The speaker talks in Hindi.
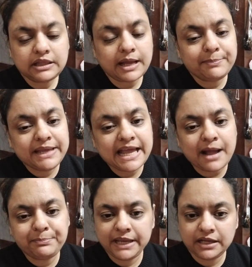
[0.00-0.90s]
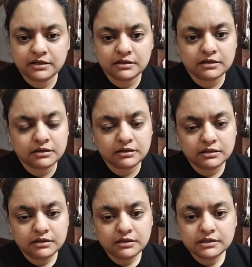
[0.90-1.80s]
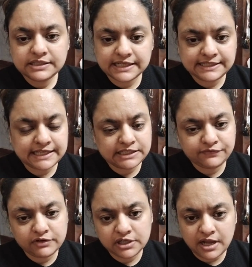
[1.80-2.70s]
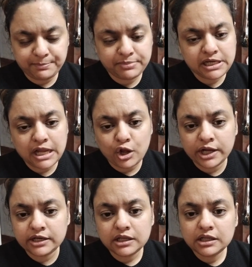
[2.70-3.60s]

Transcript: तभी आप एक सक्सेसफुल कपल और